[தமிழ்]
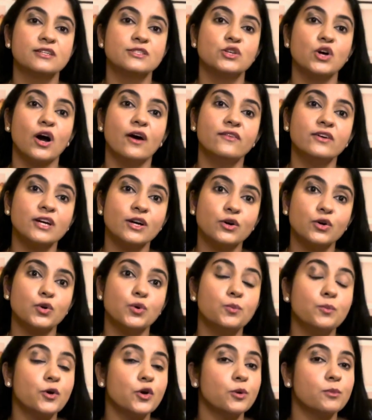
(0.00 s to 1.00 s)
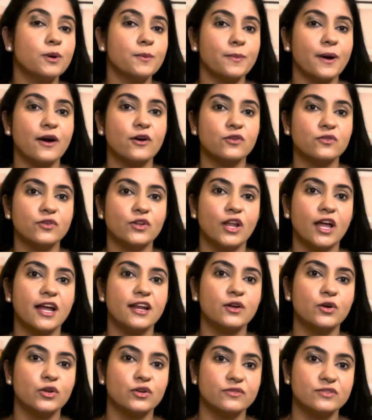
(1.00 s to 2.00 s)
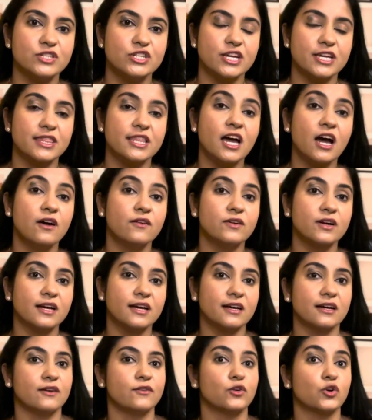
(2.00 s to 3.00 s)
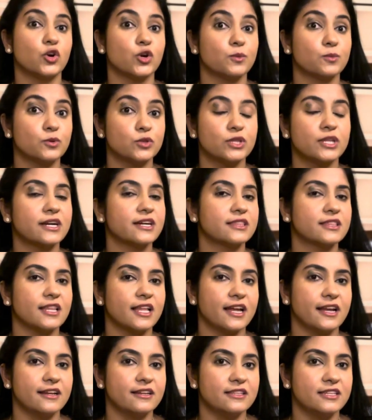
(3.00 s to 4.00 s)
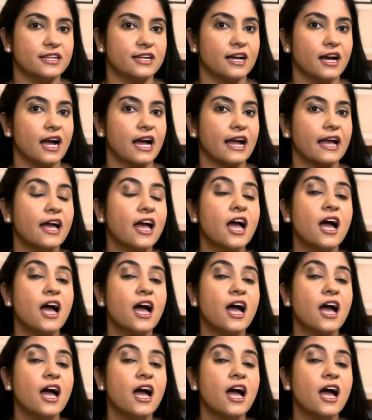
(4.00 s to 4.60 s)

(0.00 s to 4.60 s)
ஸோ அவங்க ரொம்ப ரொம்ப பவர்ஃபுல்லான ஒரு விஷயத்த அவங்க அவங்களோட புத்தகத்தில் எழுதியிருக்காங்க